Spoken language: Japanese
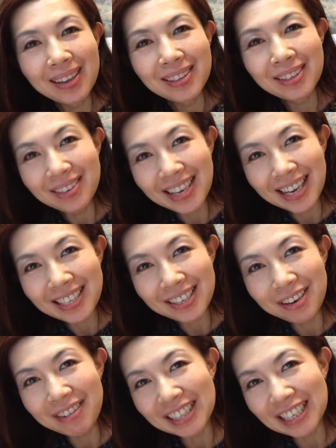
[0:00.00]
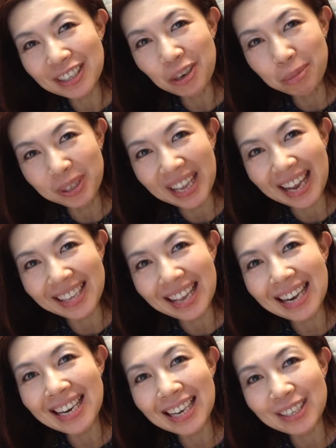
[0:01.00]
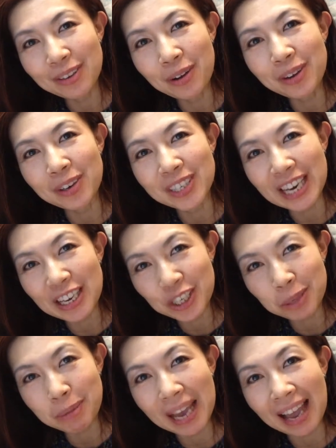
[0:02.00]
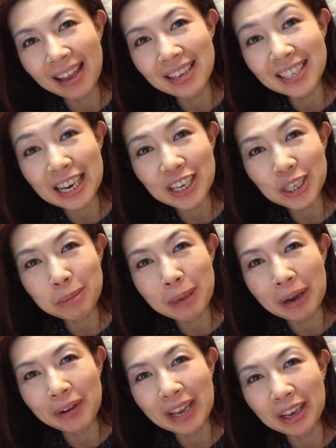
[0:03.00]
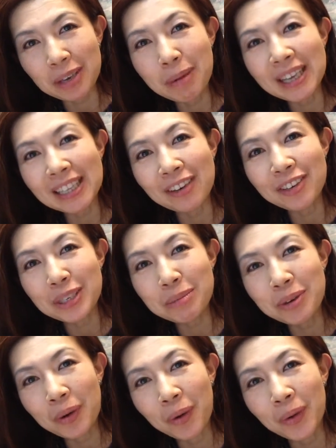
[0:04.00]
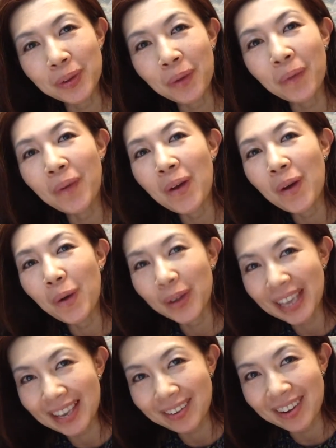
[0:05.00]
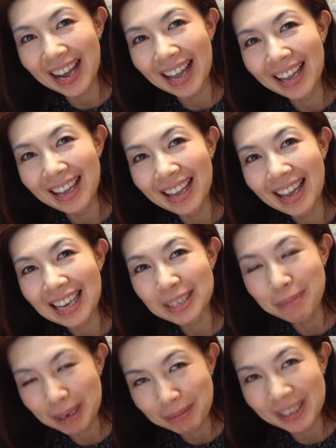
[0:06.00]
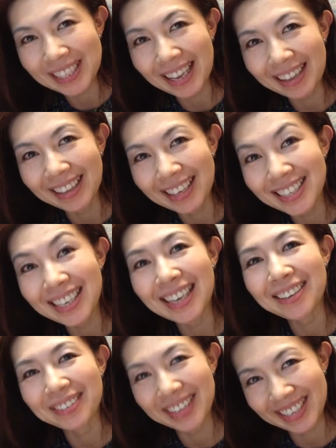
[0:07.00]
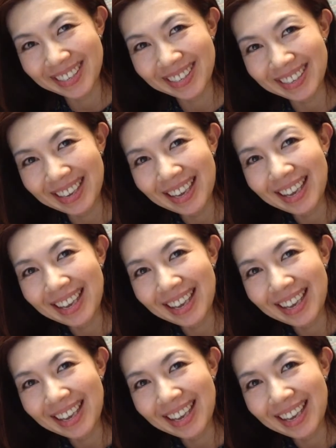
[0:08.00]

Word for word: 12月の私の舞台、何がすごいのシェイクスピアを100倍楽しむ方のお稽古が始まりました。立ち稽古です。